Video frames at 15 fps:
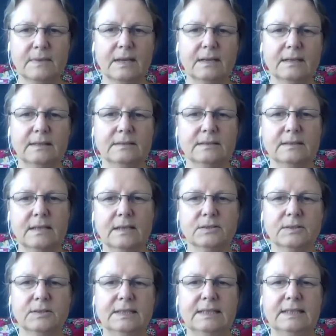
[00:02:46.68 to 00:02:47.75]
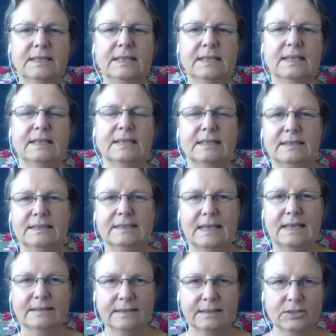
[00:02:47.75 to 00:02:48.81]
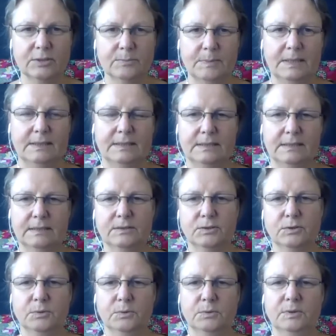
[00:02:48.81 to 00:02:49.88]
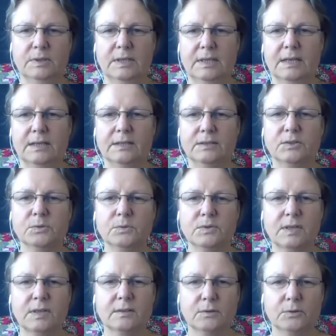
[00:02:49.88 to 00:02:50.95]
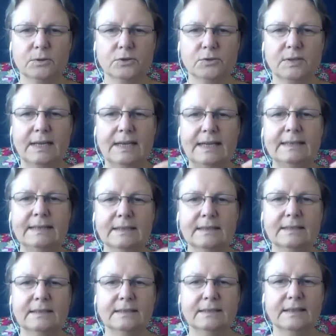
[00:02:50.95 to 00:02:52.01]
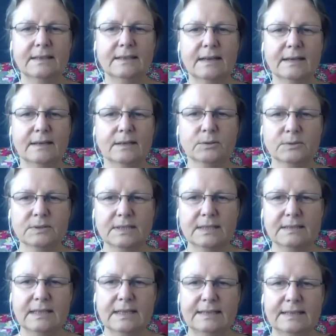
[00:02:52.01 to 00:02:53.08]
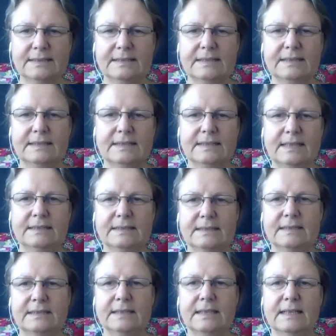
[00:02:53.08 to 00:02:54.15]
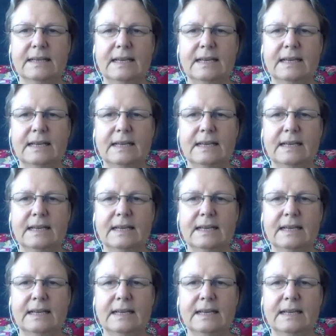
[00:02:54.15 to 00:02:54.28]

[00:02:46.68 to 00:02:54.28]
Das ist also die, tantrische Meditation. Dazu sagt Osho, erinnere dich an ein grundsätzliches Gesetz.